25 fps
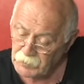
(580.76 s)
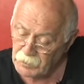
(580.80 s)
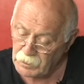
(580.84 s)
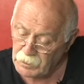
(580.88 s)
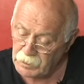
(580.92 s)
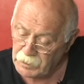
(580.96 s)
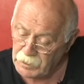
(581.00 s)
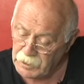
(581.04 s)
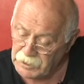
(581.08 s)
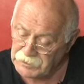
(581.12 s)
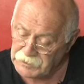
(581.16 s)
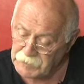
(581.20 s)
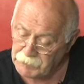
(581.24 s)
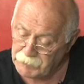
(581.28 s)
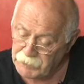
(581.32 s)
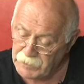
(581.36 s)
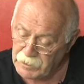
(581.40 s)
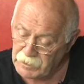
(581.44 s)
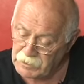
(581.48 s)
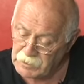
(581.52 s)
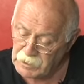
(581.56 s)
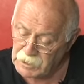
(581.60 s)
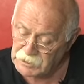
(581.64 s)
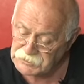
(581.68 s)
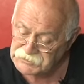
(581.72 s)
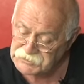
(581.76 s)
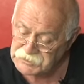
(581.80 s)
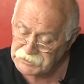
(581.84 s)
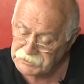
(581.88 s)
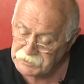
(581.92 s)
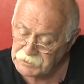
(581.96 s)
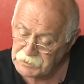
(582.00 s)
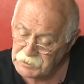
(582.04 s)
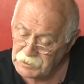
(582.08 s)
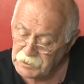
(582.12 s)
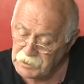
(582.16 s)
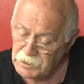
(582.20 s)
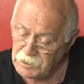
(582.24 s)
HDP'ye
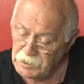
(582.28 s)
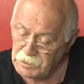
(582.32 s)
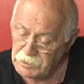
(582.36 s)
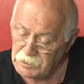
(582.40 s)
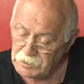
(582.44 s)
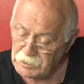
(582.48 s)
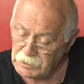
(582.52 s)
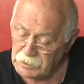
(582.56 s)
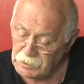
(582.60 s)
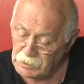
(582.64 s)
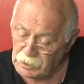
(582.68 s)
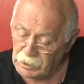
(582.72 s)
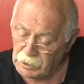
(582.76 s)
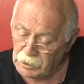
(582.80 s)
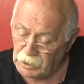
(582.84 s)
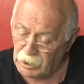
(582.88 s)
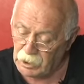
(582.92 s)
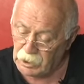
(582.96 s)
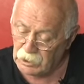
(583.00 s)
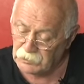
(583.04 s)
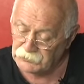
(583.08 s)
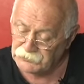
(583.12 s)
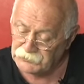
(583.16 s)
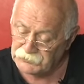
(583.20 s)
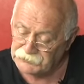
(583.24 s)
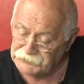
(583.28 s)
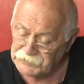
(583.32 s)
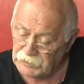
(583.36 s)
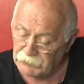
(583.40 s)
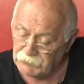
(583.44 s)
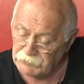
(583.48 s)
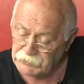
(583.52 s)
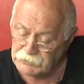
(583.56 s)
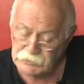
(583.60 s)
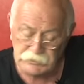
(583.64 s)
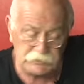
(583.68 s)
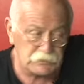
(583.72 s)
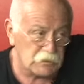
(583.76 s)
karşı e, aldığı
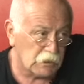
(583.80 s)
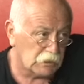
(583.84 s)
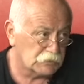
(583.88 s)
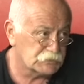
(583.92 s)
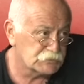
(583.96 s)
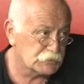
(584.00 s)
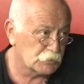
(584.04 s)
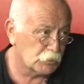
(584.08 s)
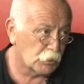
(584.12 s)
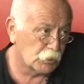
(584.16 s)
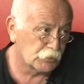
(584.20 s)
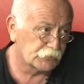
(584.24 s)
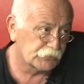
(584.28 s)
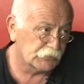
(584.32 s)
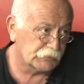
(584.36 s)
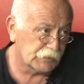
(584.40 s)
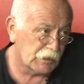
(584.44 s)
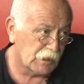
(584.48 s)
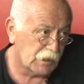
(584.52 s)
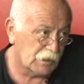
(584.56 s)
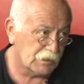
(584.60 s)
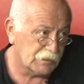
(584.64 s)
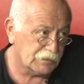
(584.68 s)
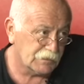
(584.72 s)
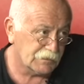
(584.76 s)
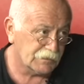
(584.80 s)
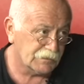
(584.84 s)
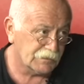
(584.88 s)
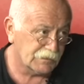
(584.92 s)
tavır açık ortada.